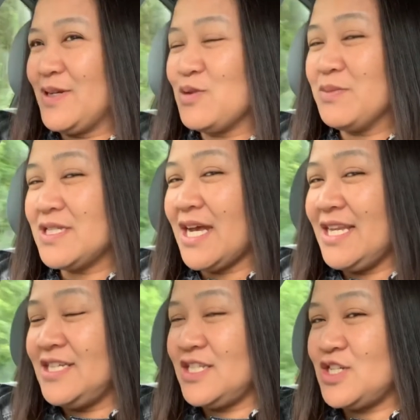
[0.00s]

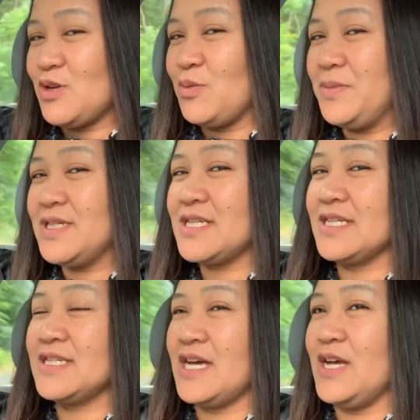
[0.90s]
masumasali na siya
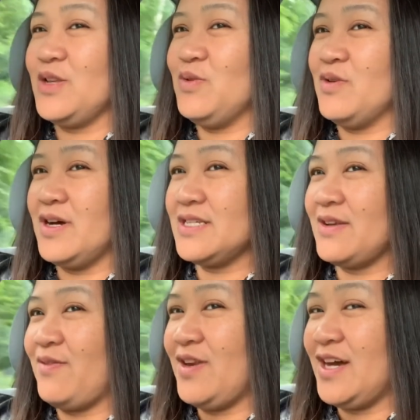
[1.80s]
kuminsan sa ano ha, ah,
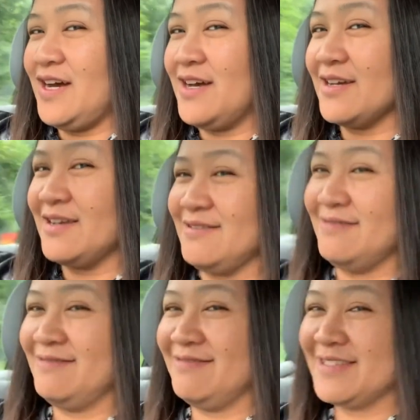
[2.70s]
sa vlog.
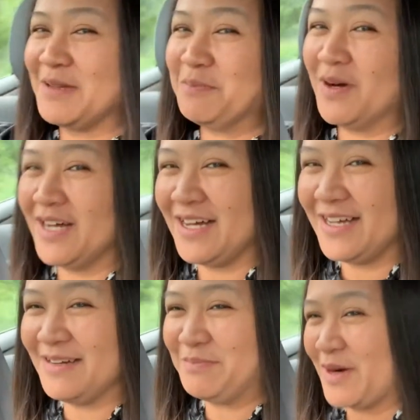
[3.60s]
O, oh, diba?
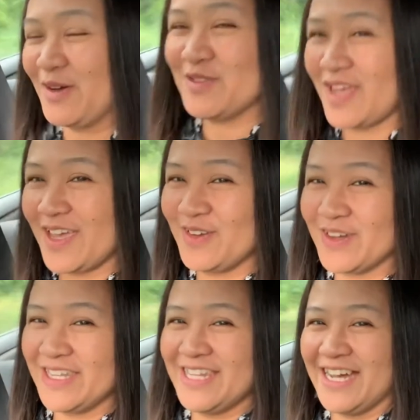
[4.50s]
Proud tayo
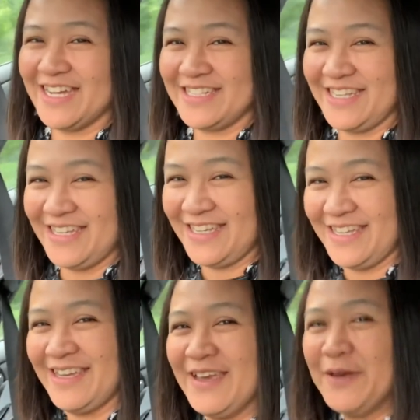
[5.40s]
kay daddy.
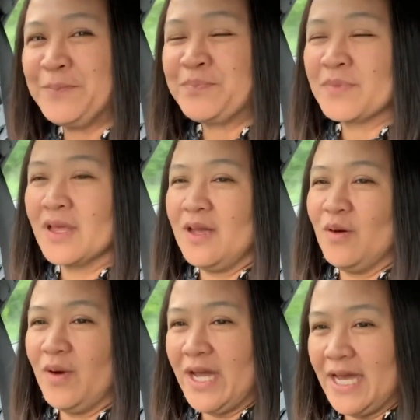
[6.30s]

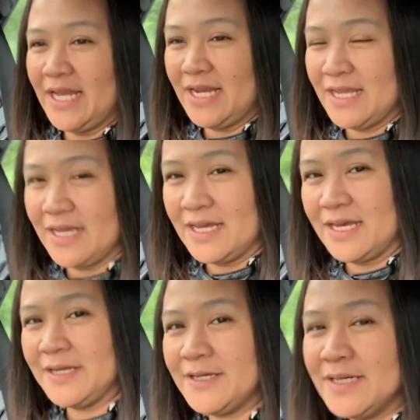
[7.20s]
Well,
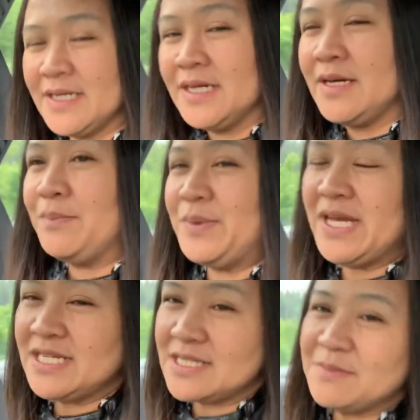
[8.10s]
uh,
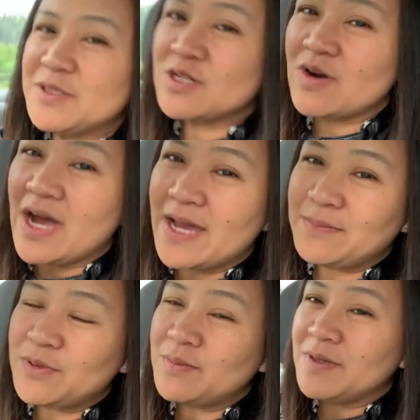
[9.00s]

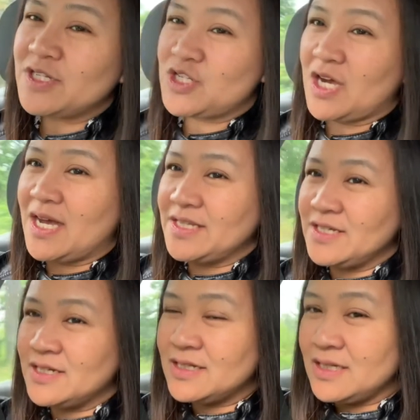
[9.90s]
subscribe to my
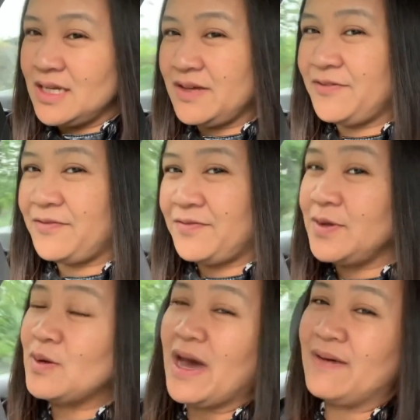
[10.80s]
channel if
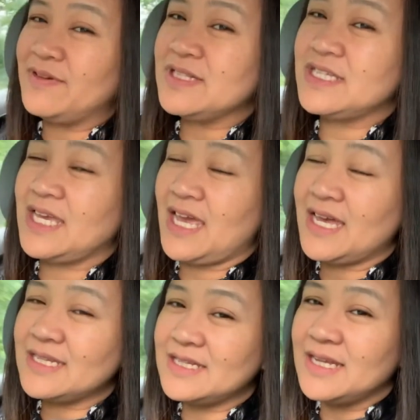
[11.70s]
you haven't yet.